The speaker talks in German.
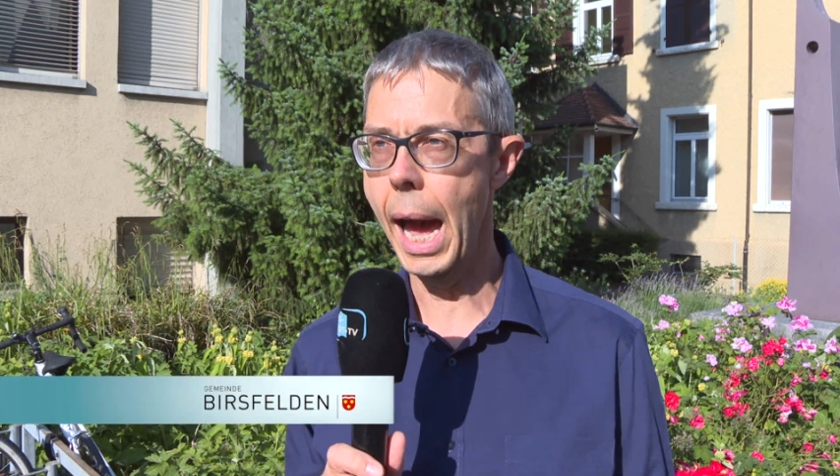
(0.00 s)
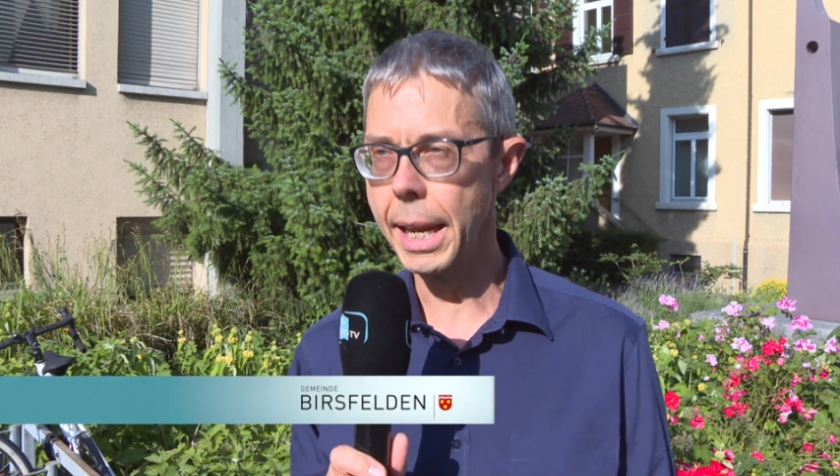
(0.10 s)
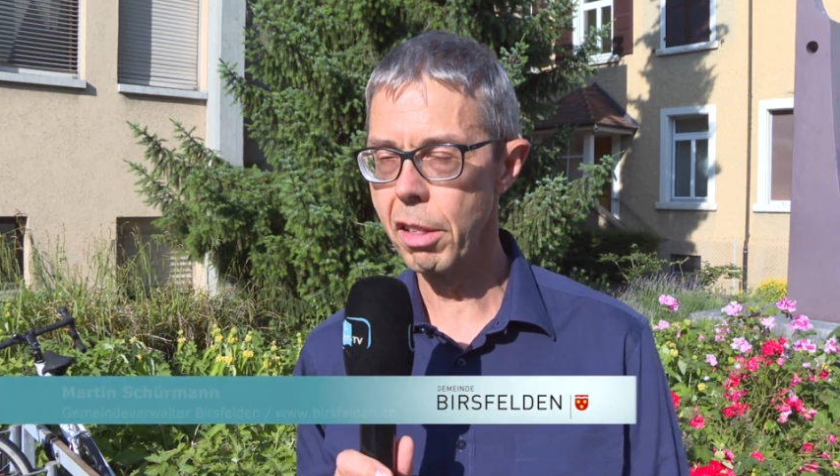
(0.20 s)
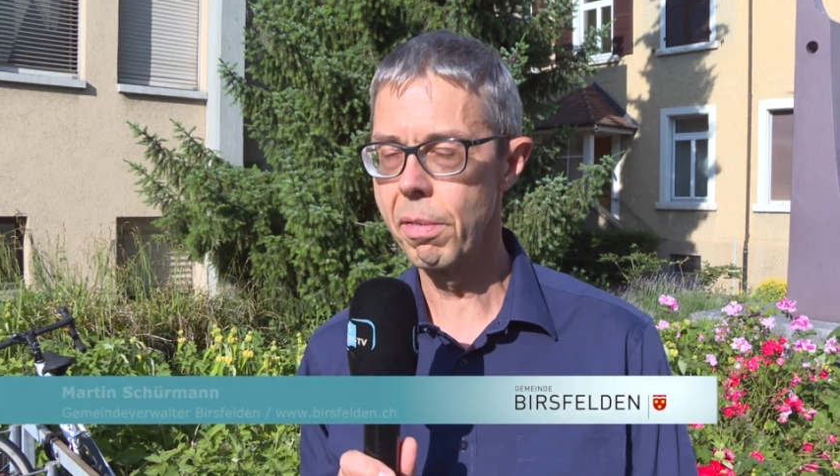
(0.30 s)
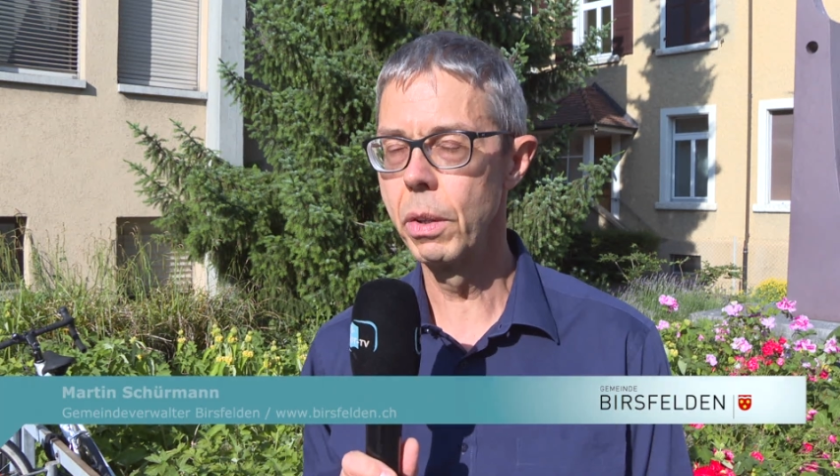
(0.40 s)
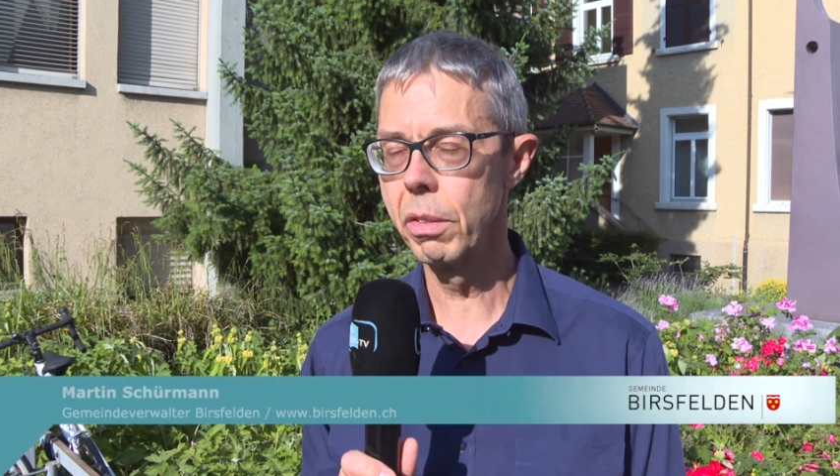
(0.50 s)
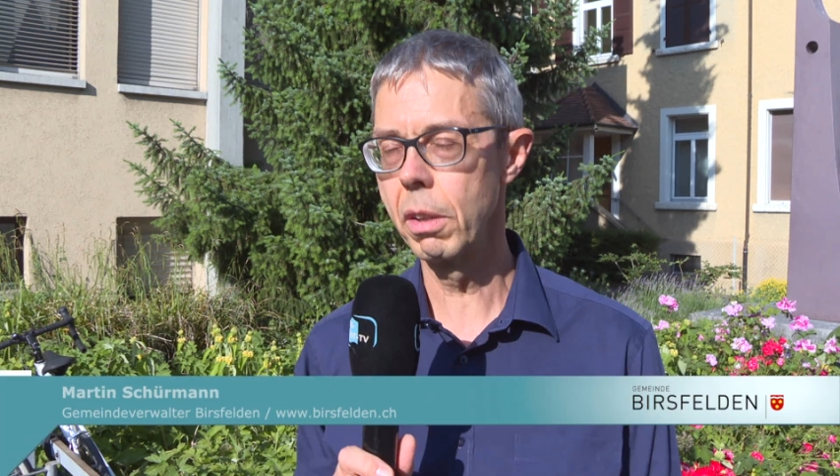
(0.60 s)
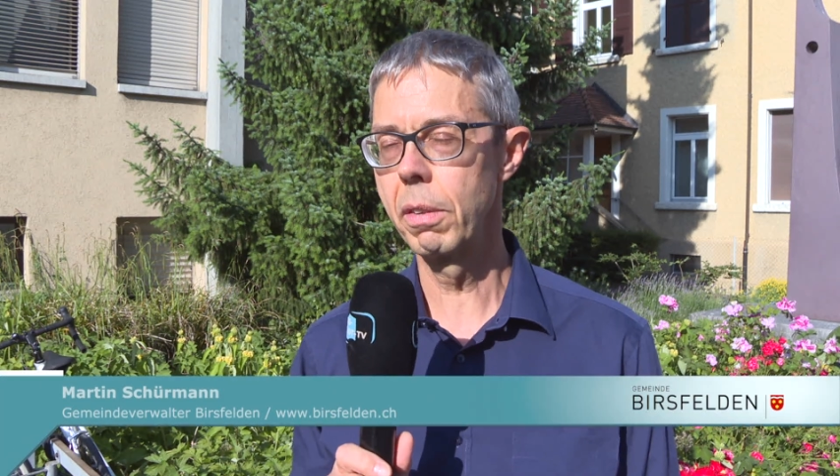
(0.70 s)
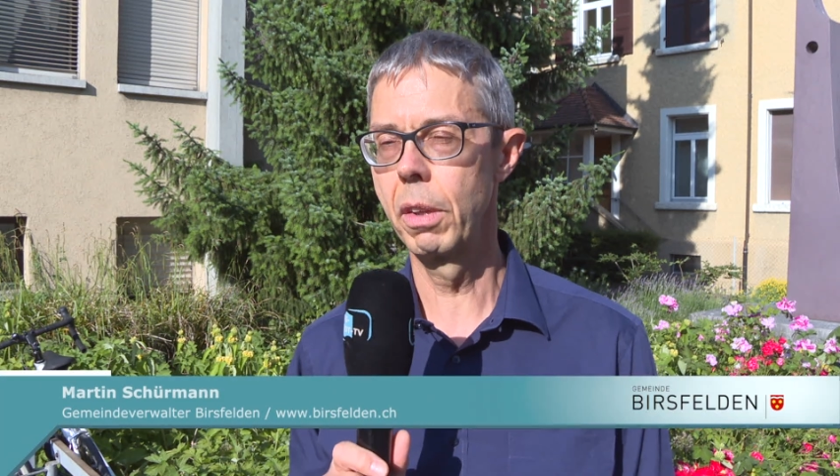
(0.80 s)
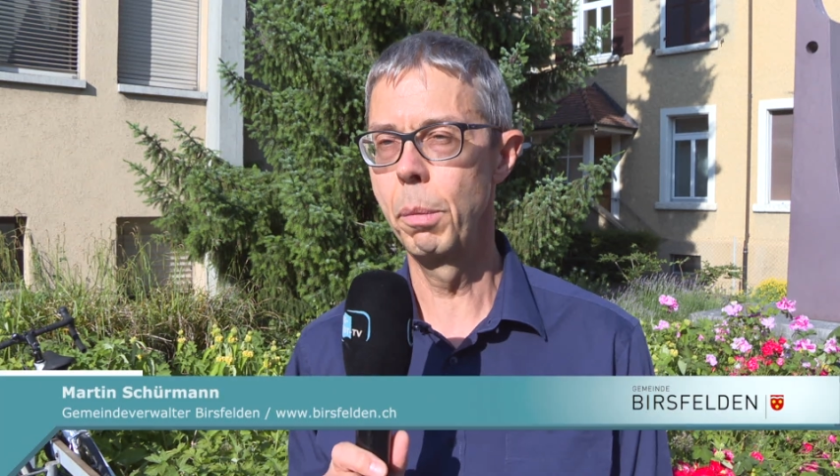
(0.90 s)

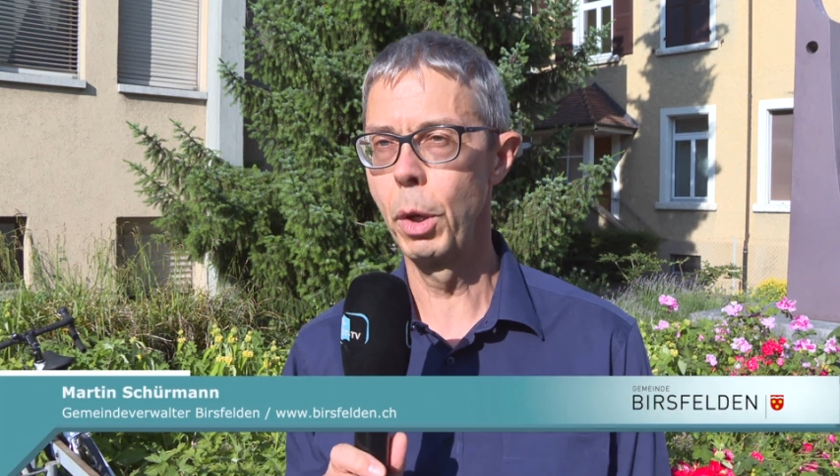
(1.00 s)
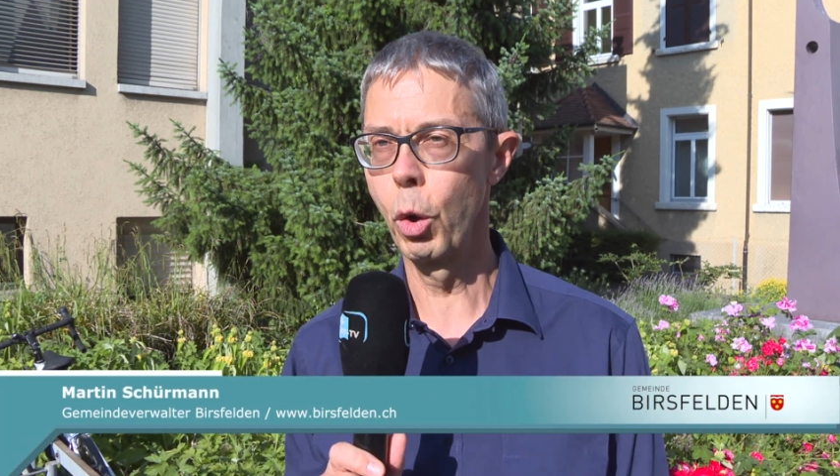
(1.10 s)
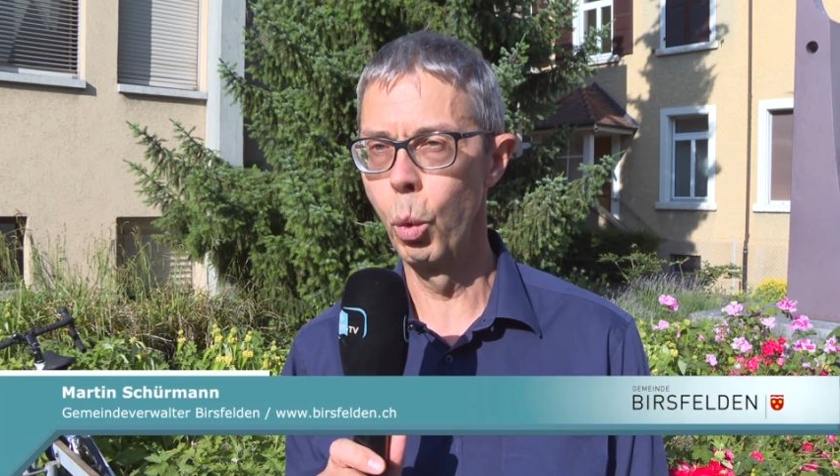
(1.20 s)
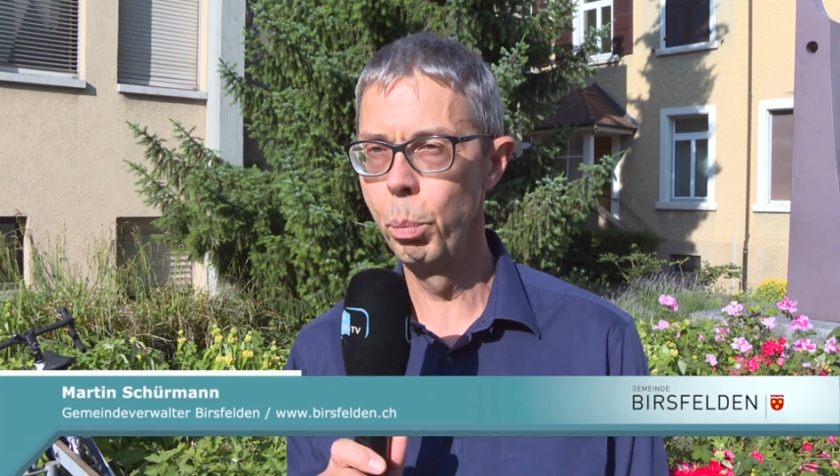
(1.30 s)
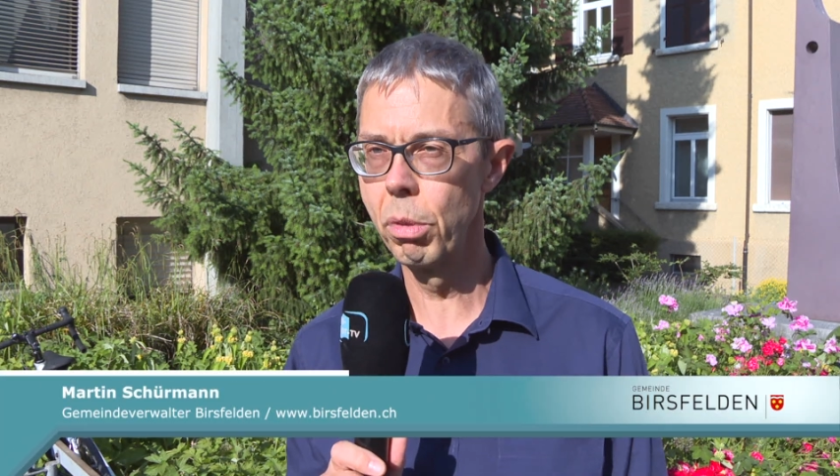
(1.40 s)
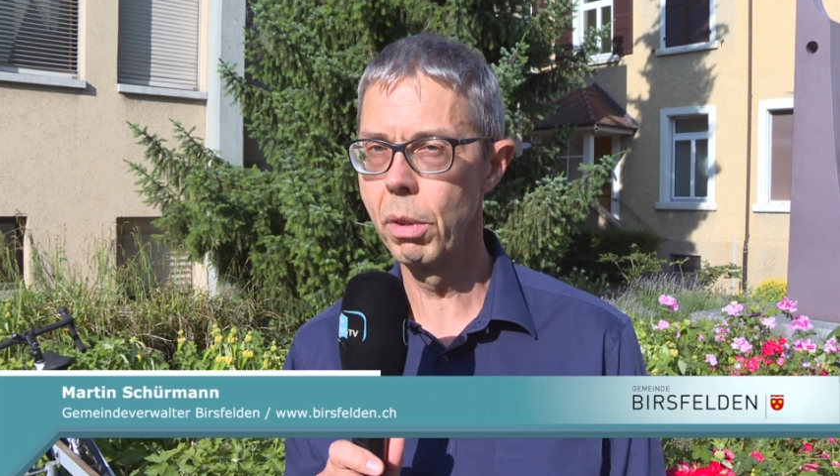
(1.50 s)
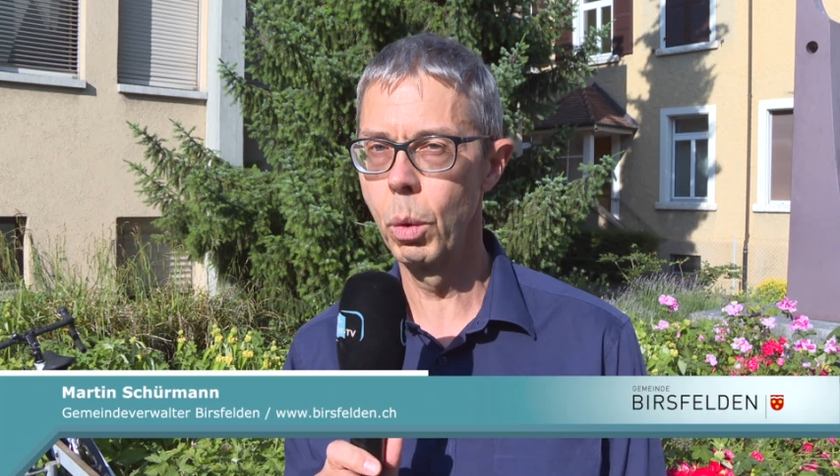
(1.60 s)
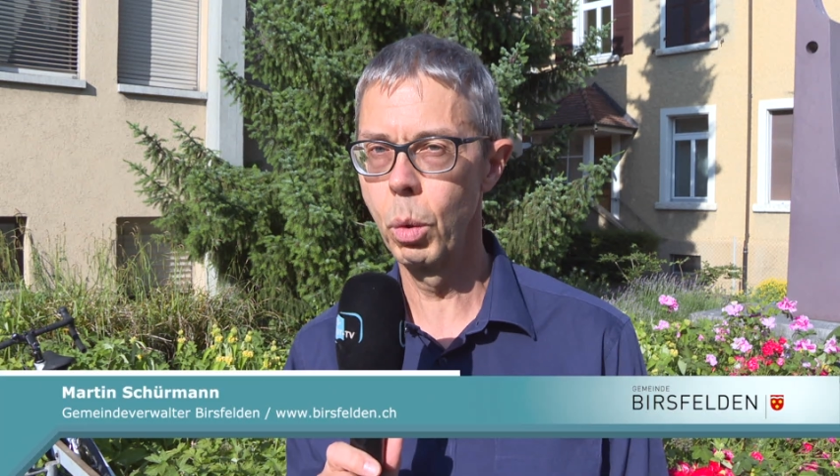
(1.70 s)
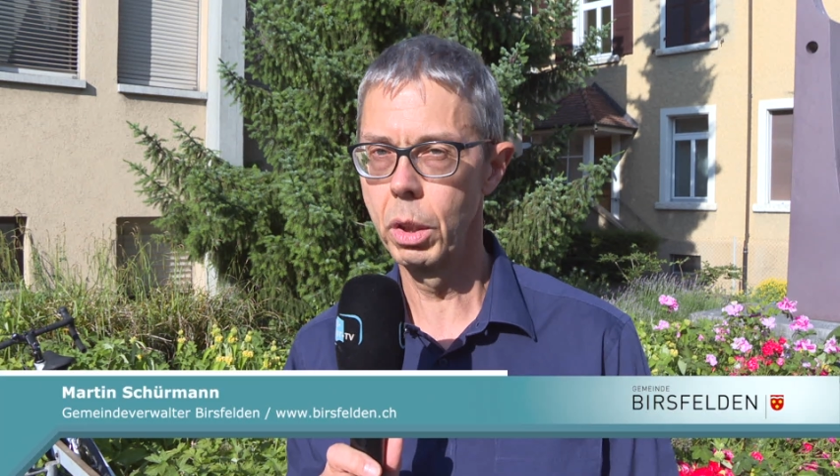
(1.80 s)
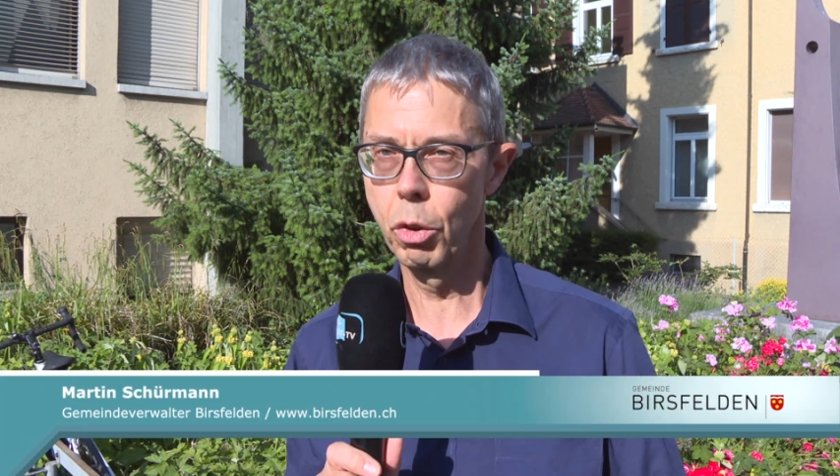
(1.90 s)
21 sind wir umgezogen.